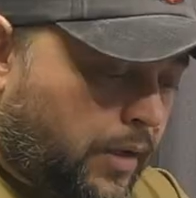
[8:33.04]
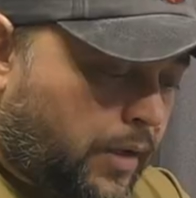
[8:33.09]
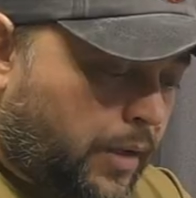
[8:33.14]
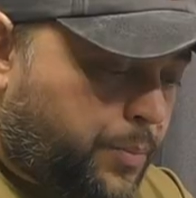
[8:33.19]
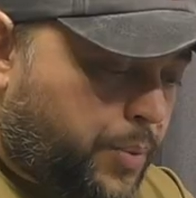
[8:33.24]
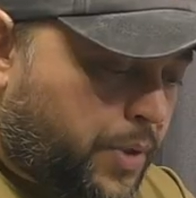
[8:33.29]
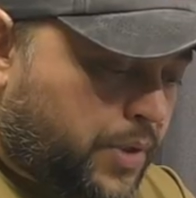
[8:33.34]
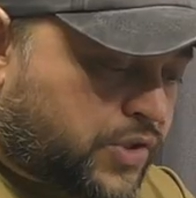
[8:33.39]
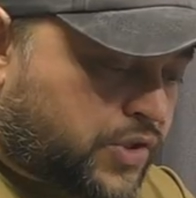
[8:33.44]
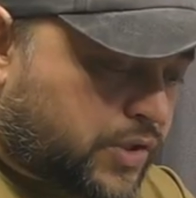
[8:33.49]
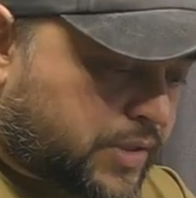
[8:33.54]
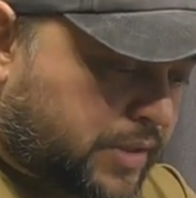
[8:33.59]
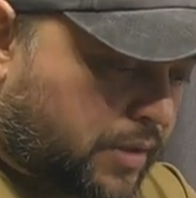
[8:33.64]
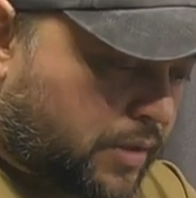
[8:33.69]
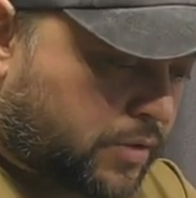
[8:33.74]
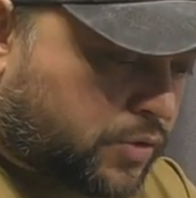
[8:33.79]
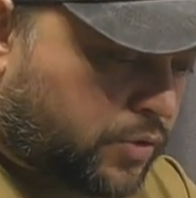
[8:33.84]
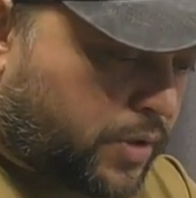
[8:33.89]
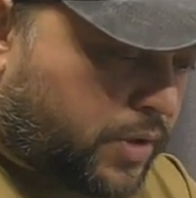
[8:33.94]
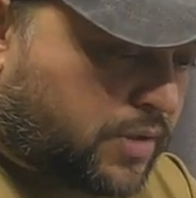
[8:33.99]
Опять же,
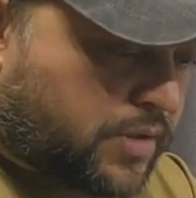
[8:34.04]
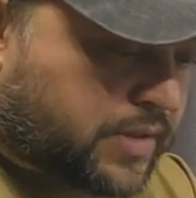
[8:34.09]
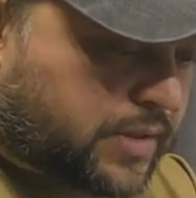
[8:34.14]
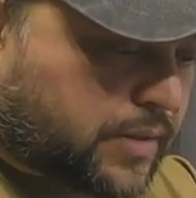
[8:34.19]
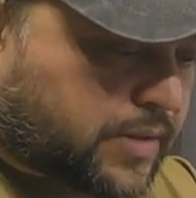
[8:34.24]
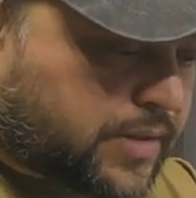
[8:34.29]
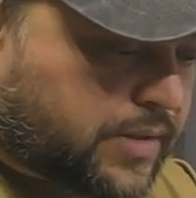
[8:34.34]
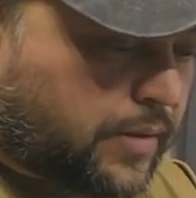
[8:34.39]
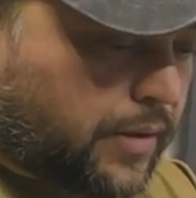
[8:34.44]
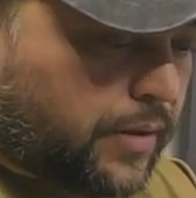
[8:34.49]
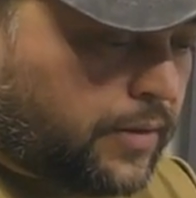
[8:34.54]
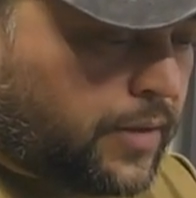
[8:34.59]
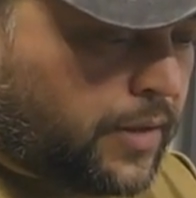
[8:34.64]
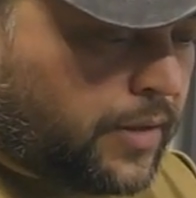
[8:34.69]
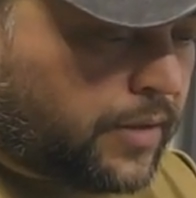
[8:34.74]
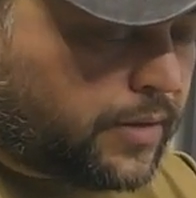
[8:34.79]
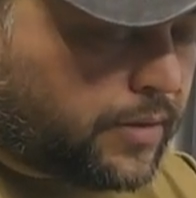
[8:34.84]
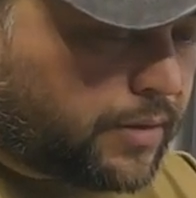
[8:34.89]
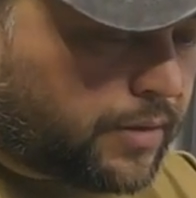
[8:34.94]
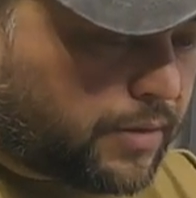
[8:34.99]
сразу я не сказал,
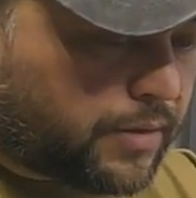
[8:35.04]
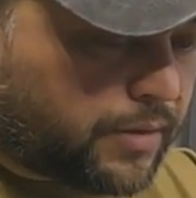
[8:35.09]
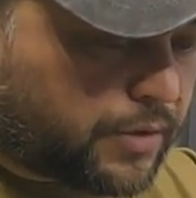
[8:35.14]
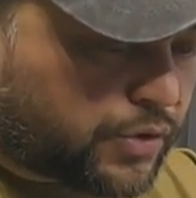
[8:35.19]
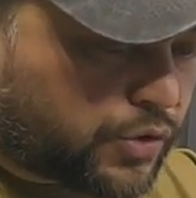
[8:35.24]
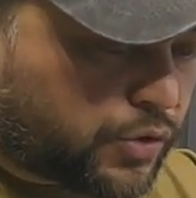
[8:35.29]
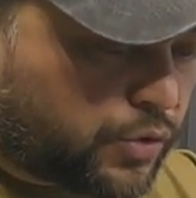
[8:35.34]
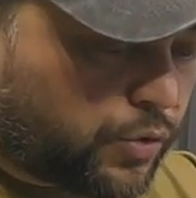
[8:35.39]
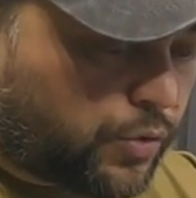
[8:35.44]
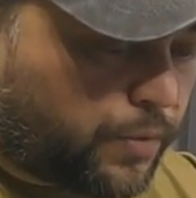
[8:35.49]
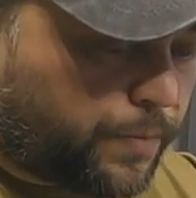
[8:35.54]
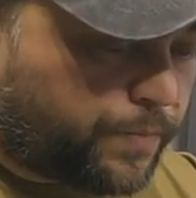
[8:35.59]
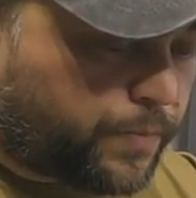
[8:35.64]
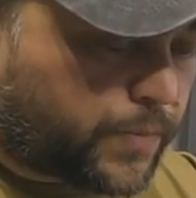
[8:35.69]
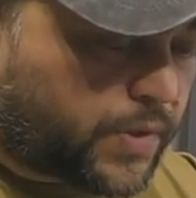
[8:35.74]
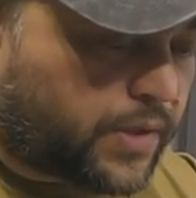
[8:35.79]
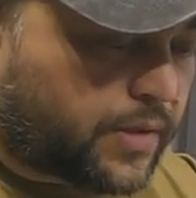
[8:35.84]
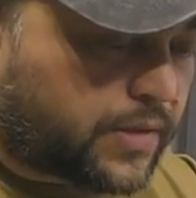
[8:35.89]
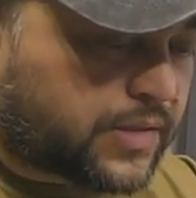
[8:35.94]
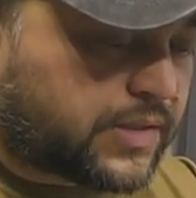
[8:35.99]
э, что
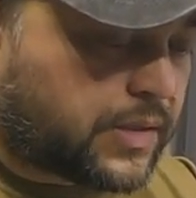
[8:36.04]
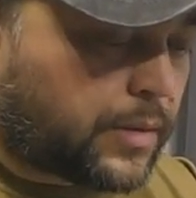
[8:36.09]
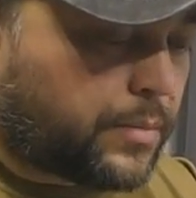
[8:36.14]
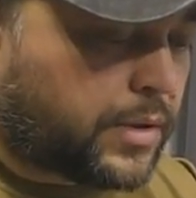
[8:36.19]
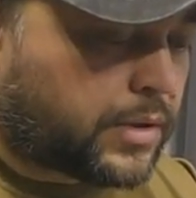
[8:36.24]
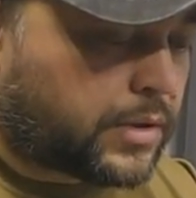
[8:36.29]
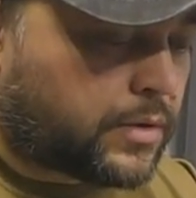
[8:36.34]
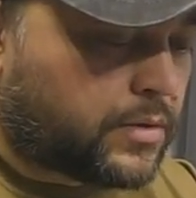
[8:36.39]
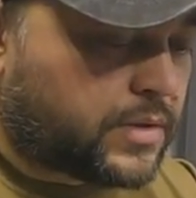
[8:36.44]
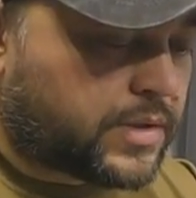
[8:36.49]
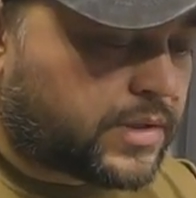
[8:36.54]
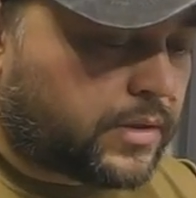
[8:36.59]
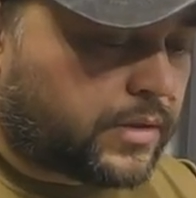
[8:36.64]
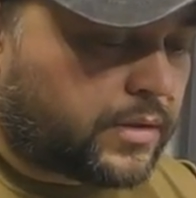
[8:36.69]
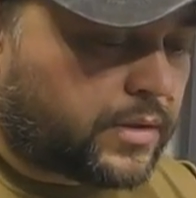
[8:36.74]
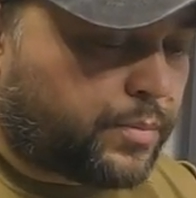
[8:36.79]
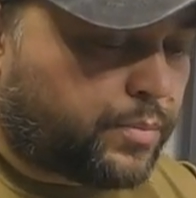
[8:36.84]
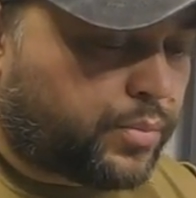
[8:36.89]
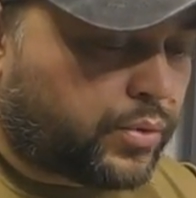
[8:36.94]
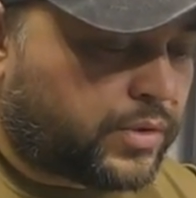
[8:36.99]
разрабатывалось это
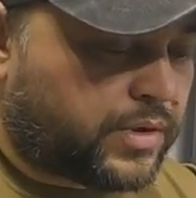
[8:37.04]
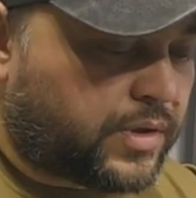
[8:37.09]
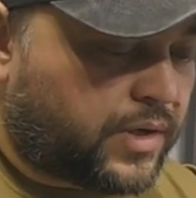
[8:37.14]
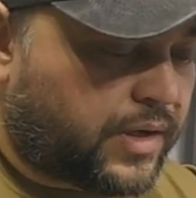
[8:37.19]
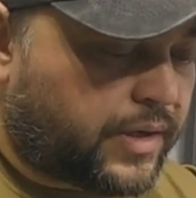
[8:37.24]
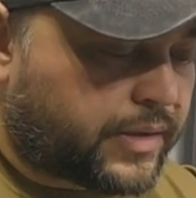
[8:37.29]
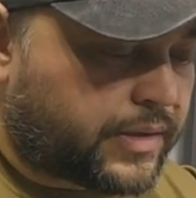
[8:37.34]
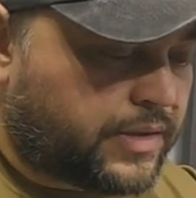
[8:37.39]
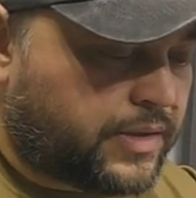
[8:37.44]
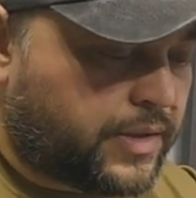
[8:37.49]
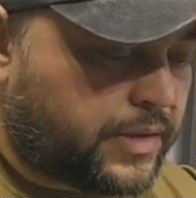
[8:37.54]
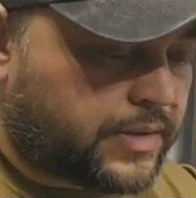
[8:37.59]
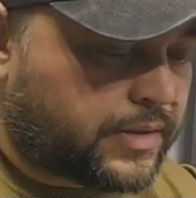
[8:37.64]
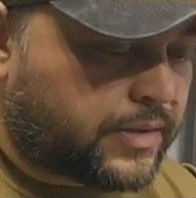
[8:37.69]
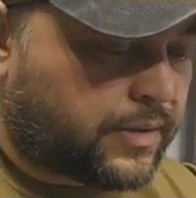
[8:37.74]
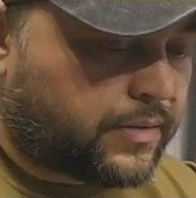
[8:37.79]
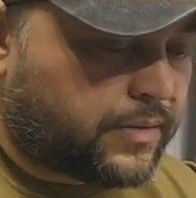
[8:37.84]
под R10.